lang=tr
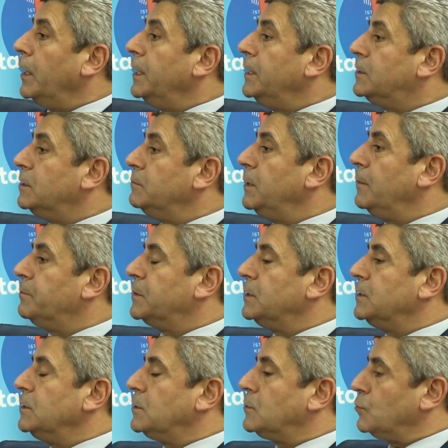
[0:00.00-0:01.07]
Eğitim
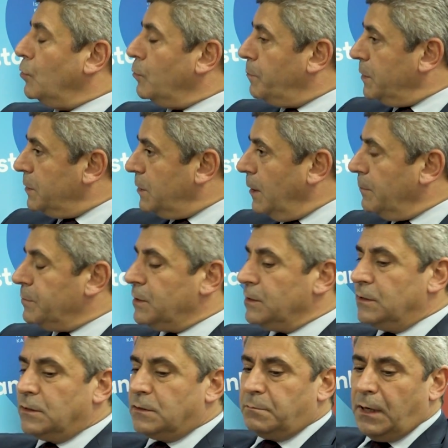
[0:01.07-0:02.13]
yaptınız, Eğitim sohbet
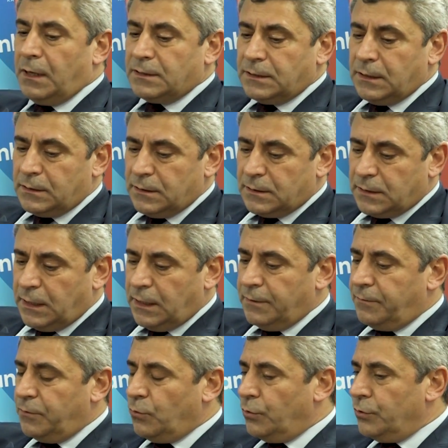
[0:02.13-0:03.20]
yaptınız, evet. bazılarınız
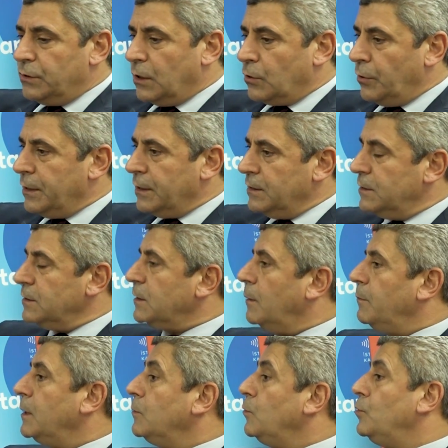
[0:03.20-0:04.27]
keyifli oyunlar oynadınız
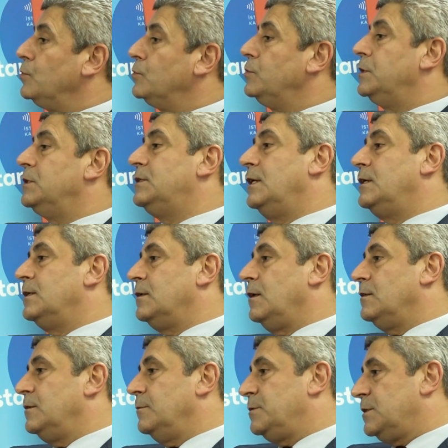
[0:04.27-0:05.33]
ama ne oldu? İnternet
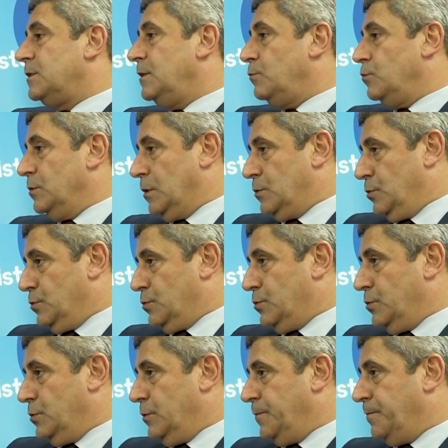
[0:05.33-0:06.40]
altyapısıyla bunlar oldu.
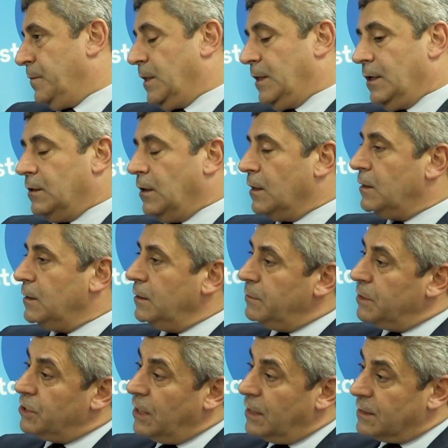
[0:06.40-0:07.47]
Ya da akıllı
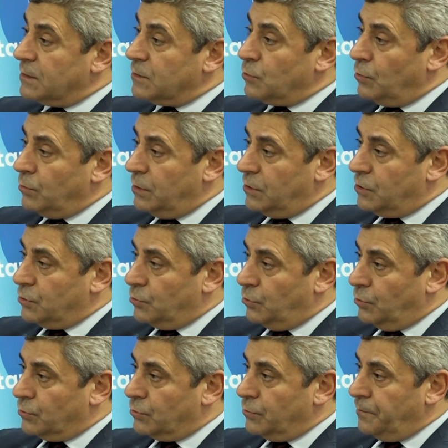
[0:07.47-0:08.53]
bir cihazınız olduğu için
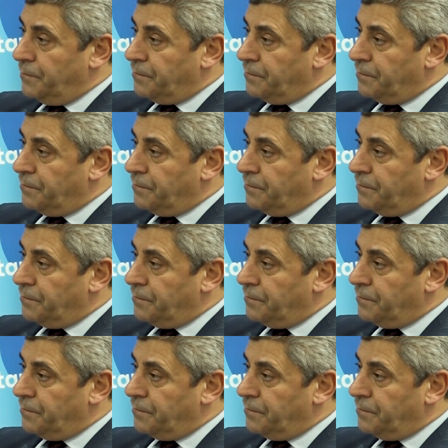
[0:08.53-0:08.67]
oldu.